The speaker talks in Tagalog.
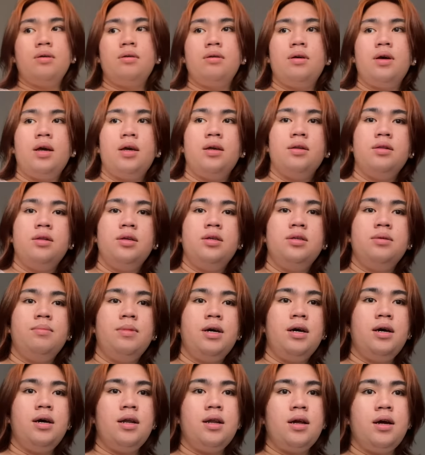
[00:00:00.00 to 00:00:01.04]
ay, hindi siya
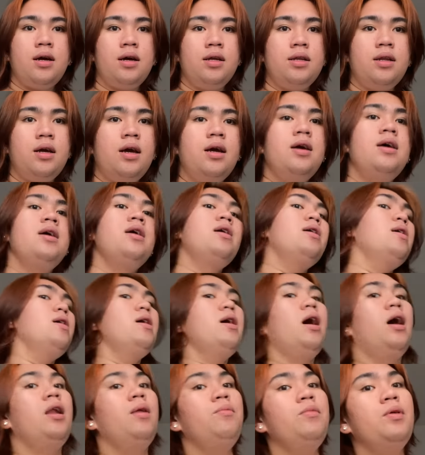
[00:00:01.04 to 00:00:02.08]
maharangan na. Ah.
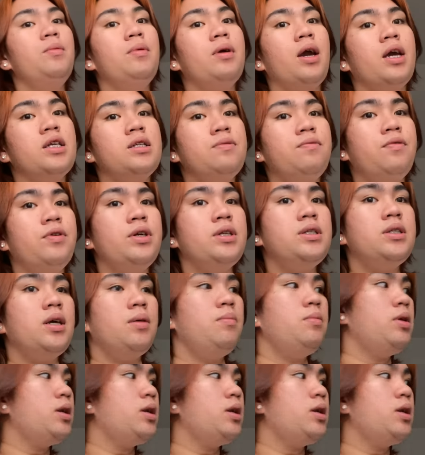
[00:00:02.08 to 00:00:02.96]
Alam nyo ba guys, for some